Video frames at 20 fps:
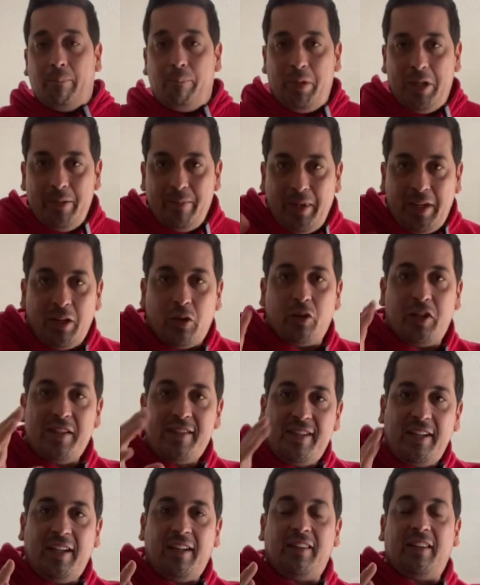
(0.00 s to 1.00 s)
Primero,
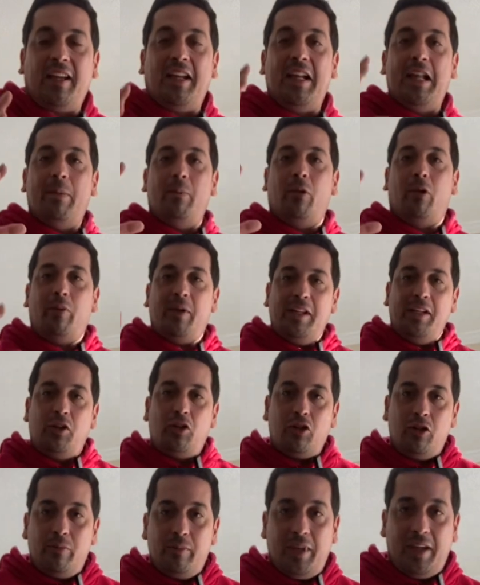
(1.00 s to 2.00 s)
decirte, la mobile
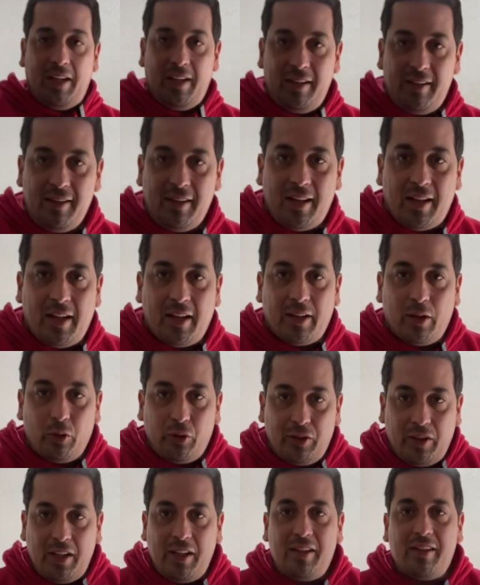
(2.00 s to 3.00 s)
home esta que
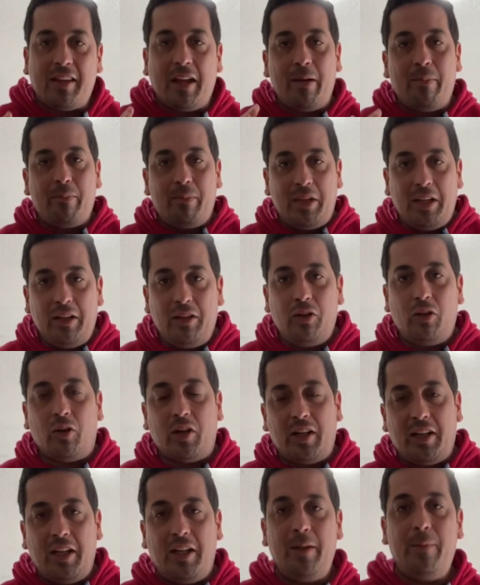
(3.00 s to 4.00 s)
ustedes están viendo
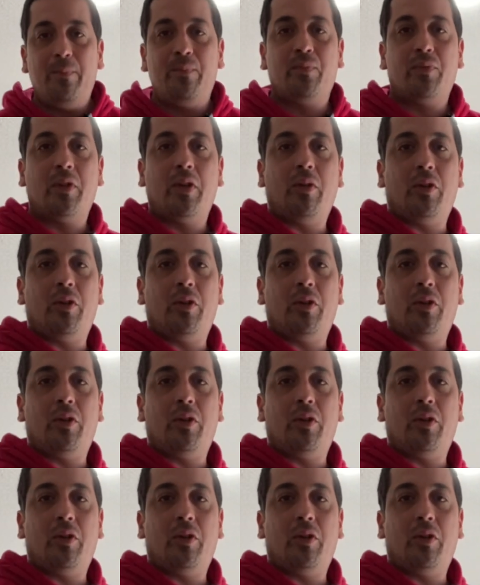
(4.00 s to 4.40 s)
aquí,